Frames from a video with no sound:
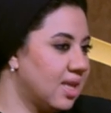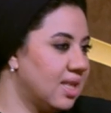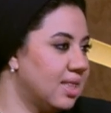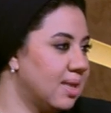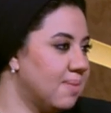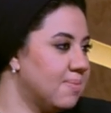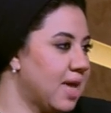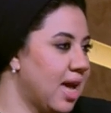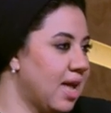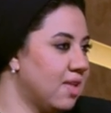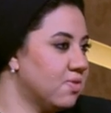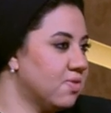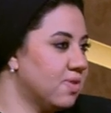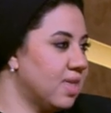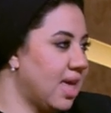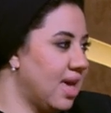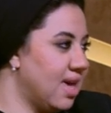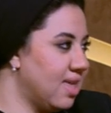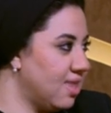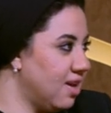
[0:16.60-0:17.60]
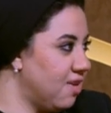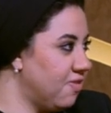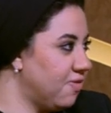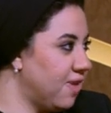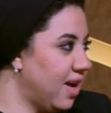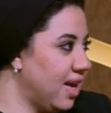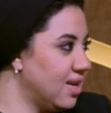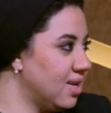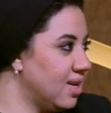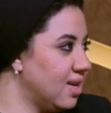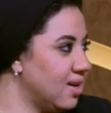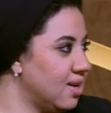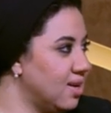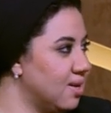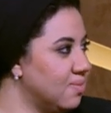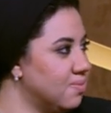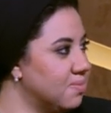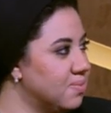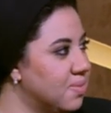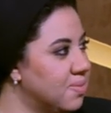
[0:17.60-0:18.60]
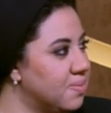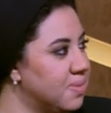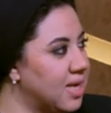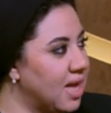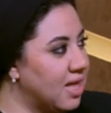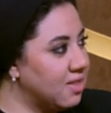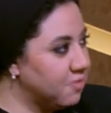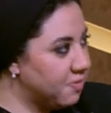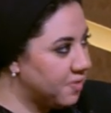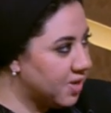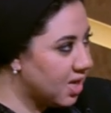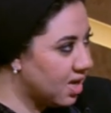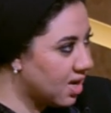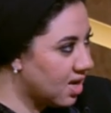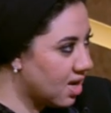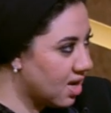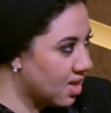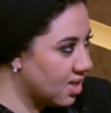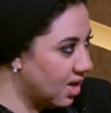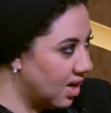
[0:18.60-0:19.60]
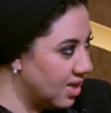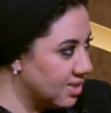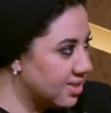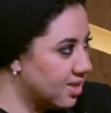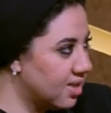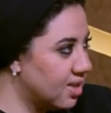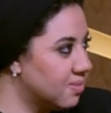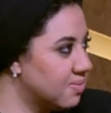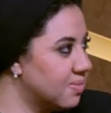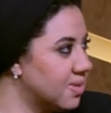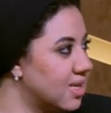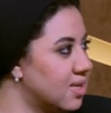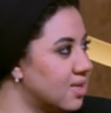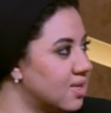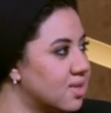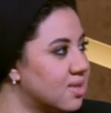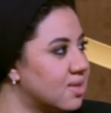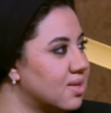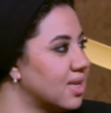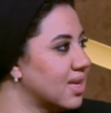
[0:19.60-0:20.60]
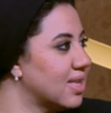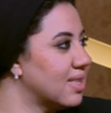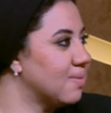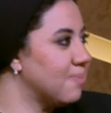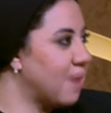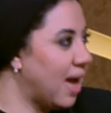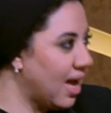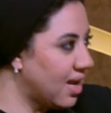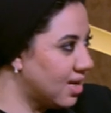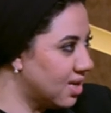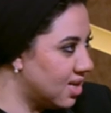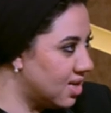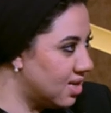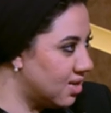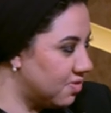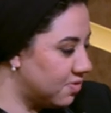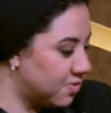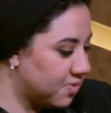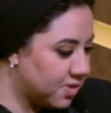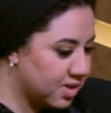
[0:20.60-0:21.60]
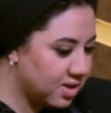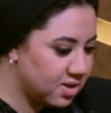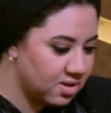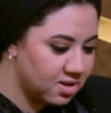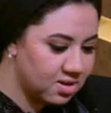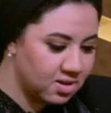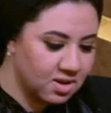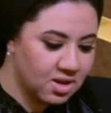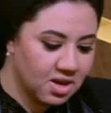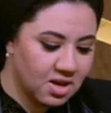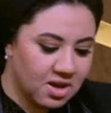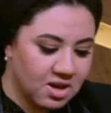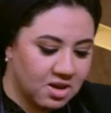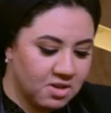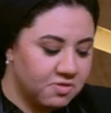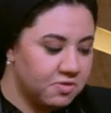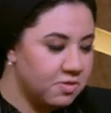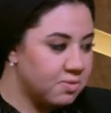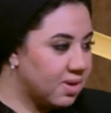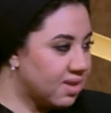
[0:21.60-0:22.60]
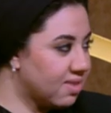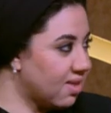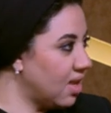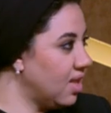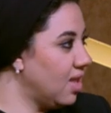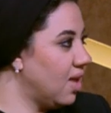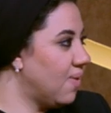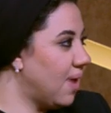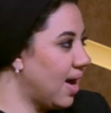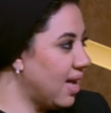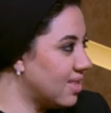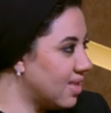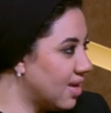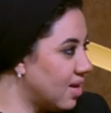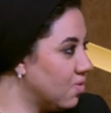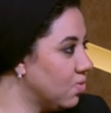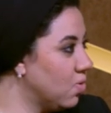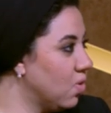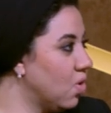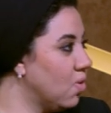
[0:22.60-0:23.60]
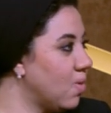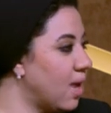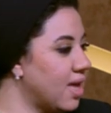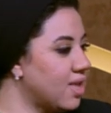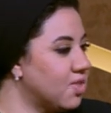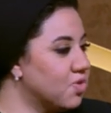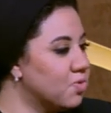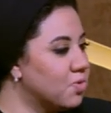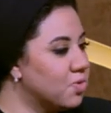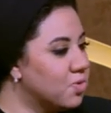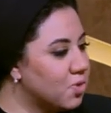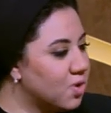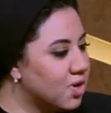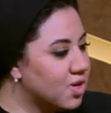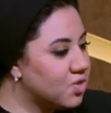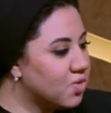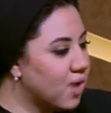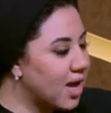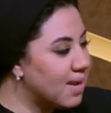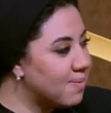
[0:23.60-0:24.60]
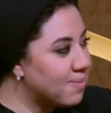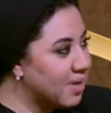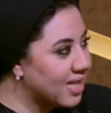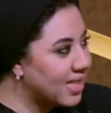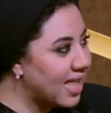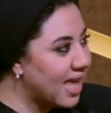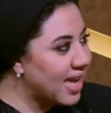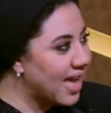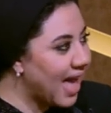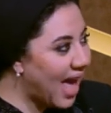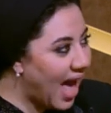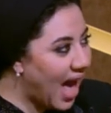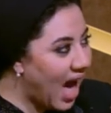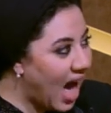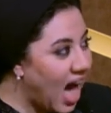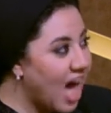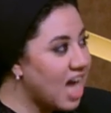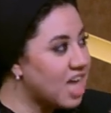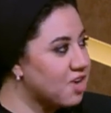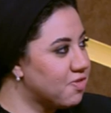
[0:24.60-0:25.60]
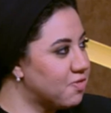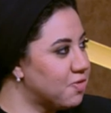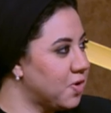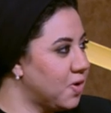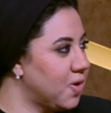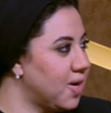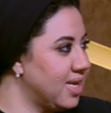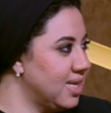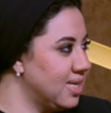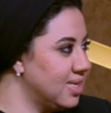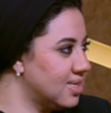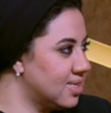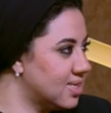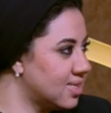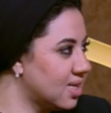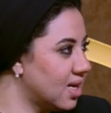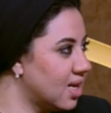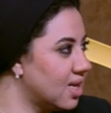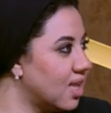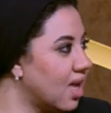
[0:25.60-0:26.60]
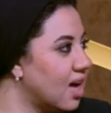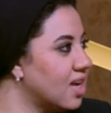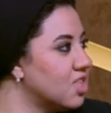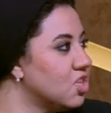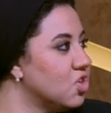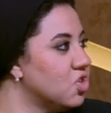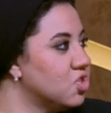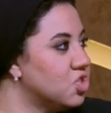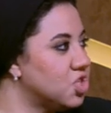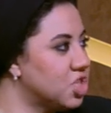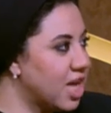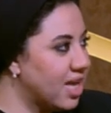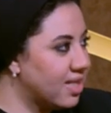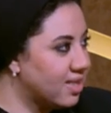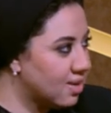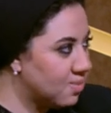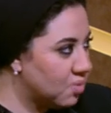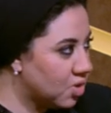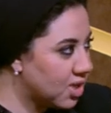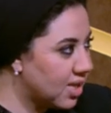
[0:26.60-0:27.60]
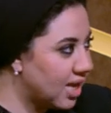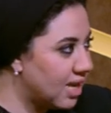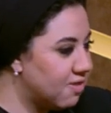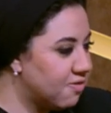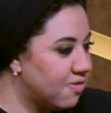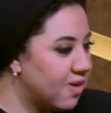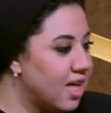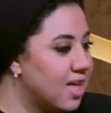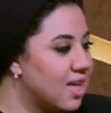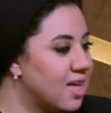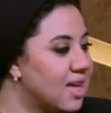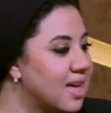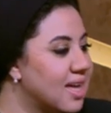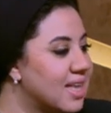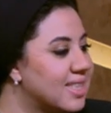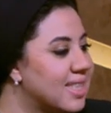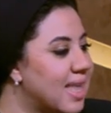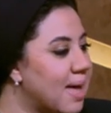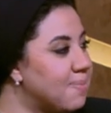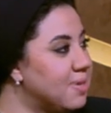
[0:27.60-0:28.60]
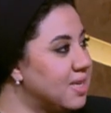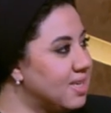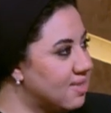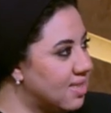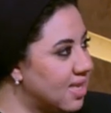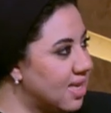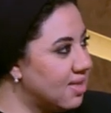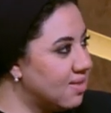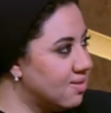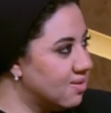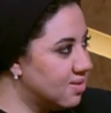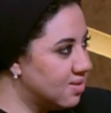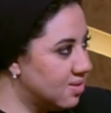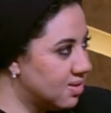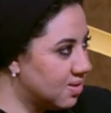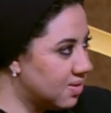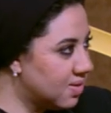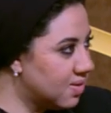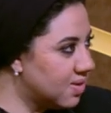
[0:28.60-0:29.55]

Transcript: ان لم يحدث هذا فاحنا بننفي الغرض اصلا من اجتماعنا في في مظله واحده وهو انه انه انا محتاج اعرف كويس الايديولوجيات المختلفه ده بيزيد